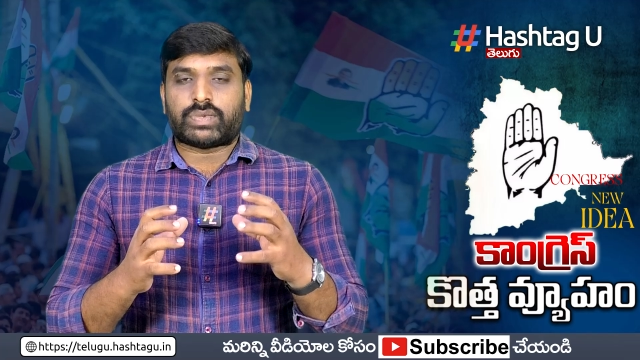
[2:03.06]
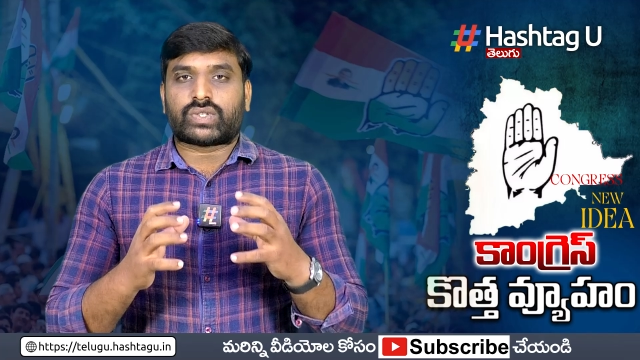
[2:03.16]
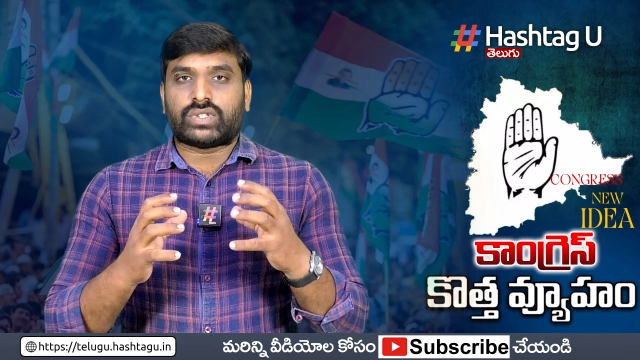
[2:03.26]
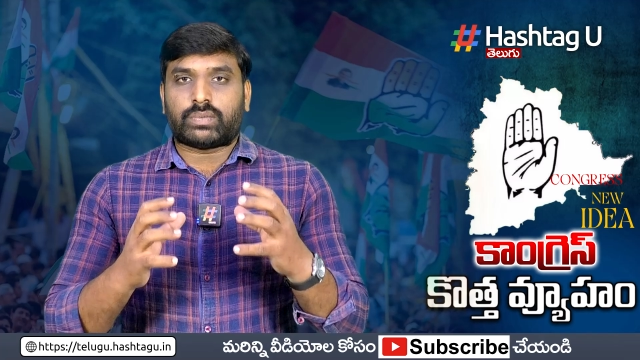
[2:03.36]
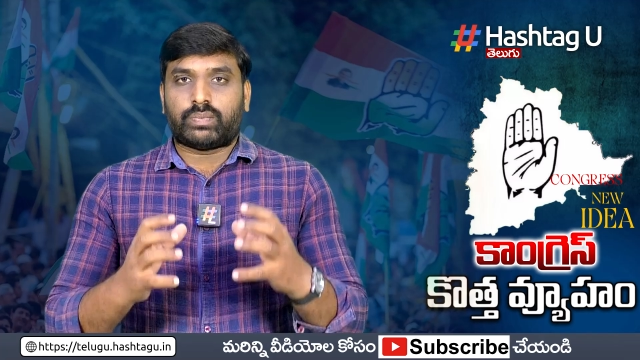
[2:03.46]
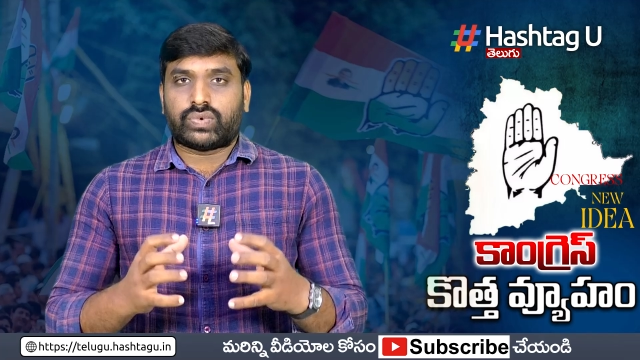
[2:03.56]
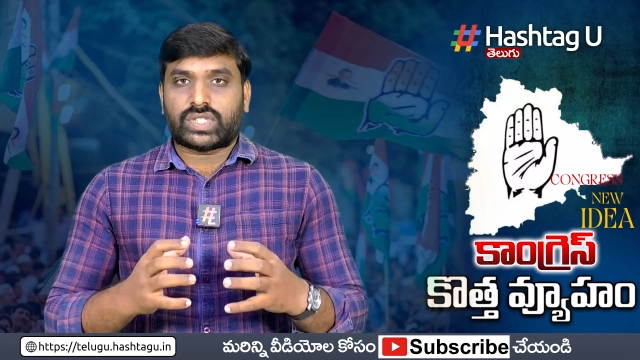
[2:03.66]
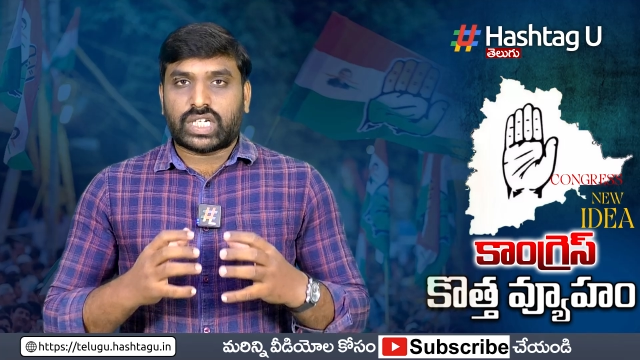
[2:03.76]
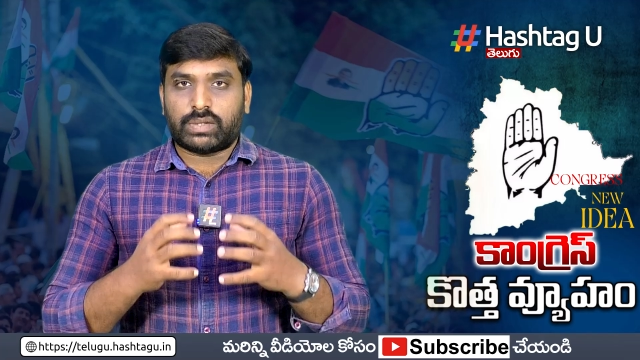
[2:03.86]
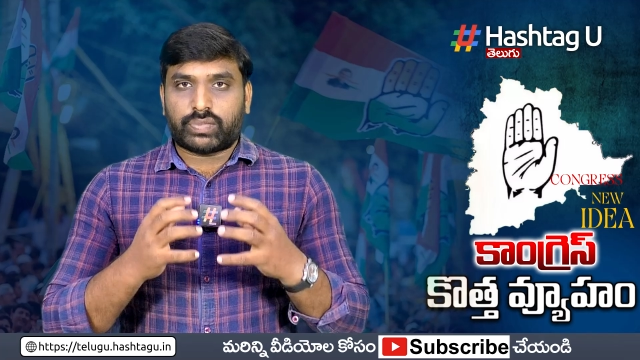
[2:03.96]
చెప్పేసి కొంత
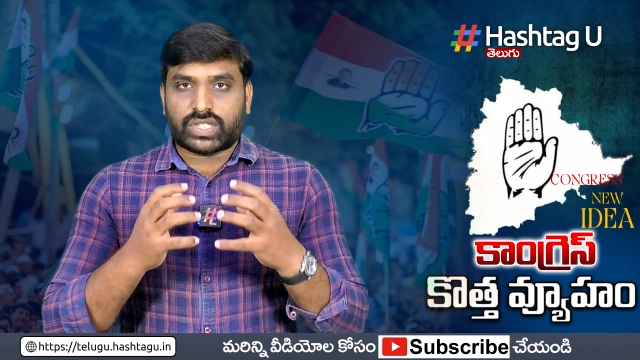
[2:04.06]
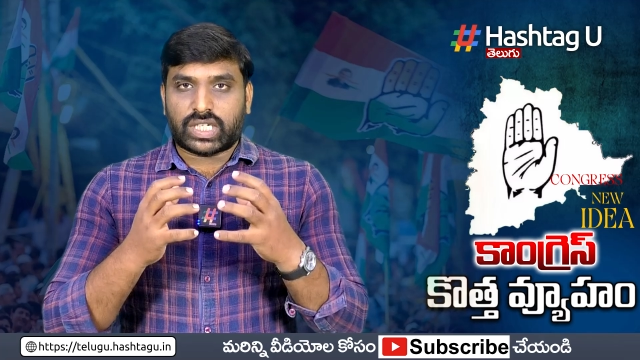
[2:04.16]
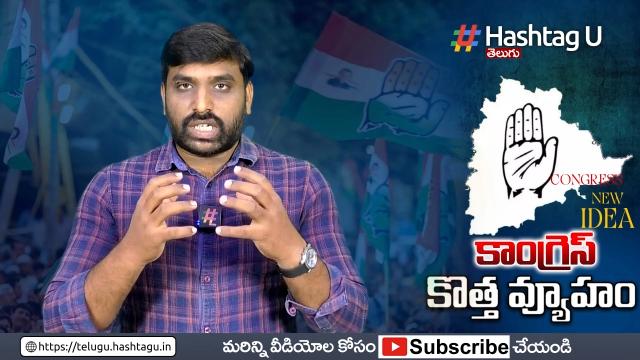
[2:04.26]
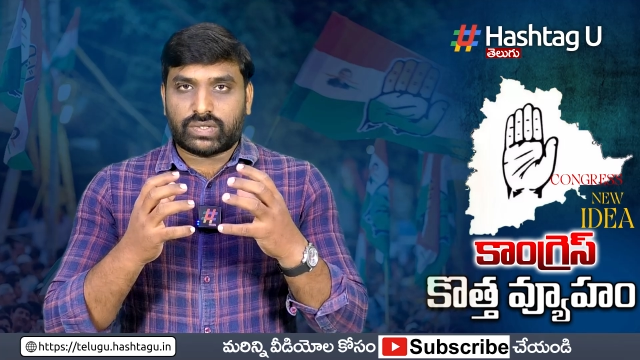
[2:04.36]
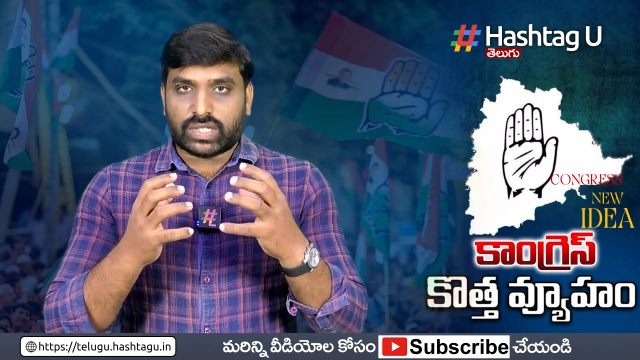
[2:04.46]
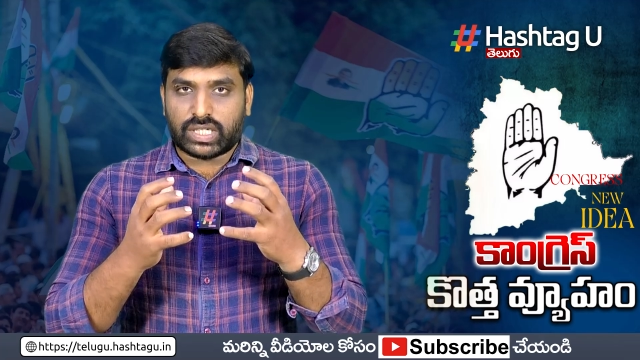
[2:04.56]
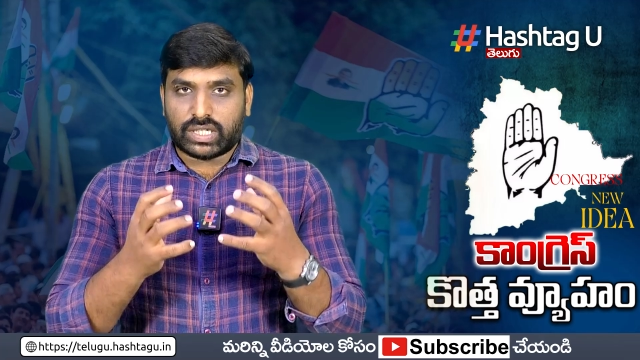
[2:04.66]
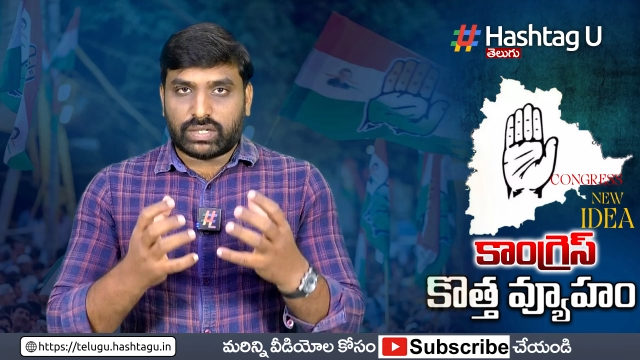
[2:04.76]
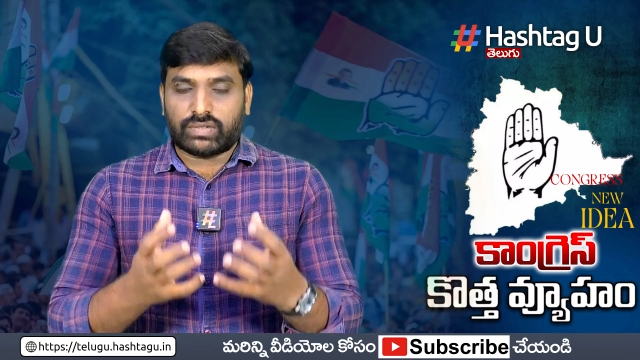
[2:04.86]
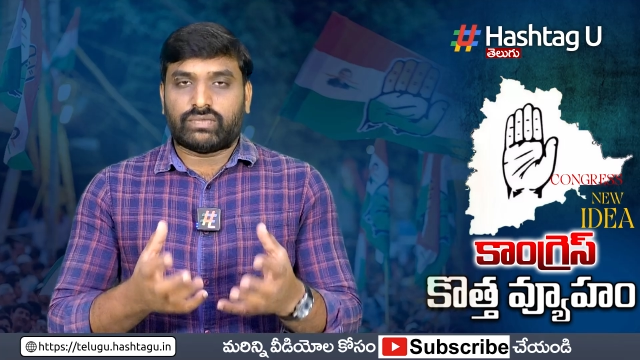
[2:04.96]
బుజ్జగింపు చర్యలు
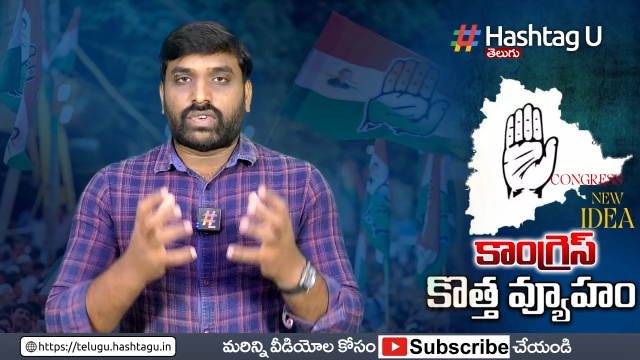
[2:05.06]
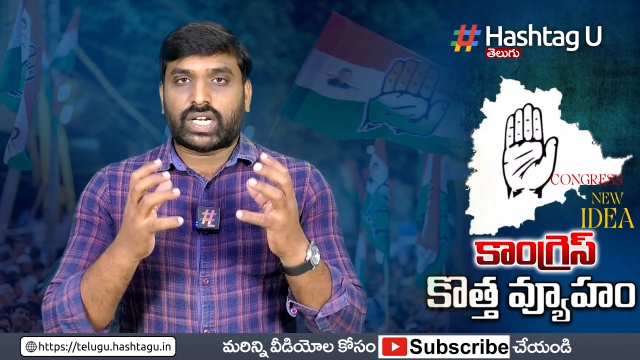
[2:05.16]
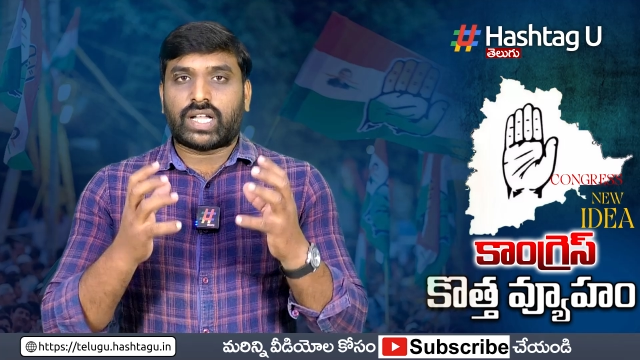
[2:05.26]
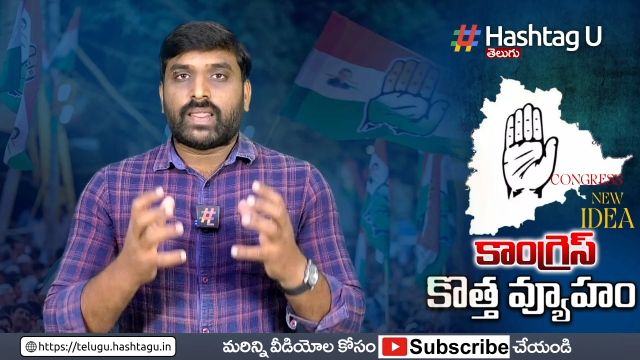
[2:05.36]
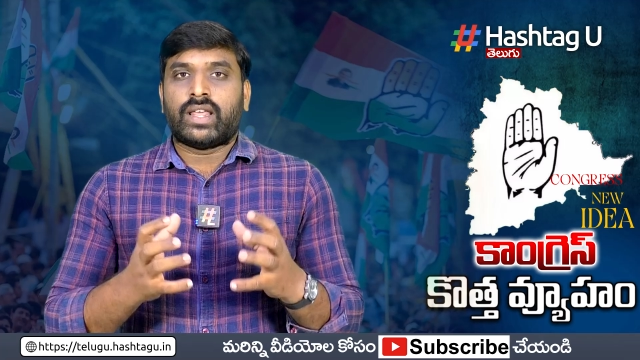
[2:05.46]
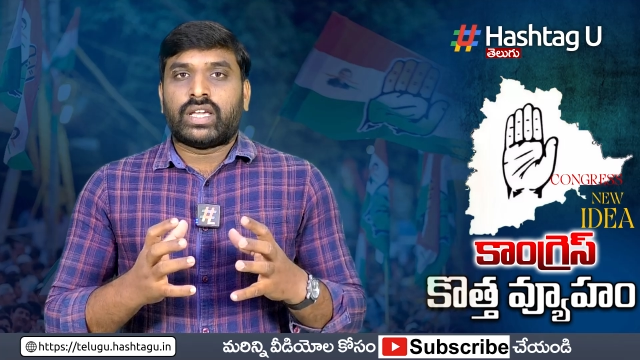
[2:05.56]
చేయడం ద్వారా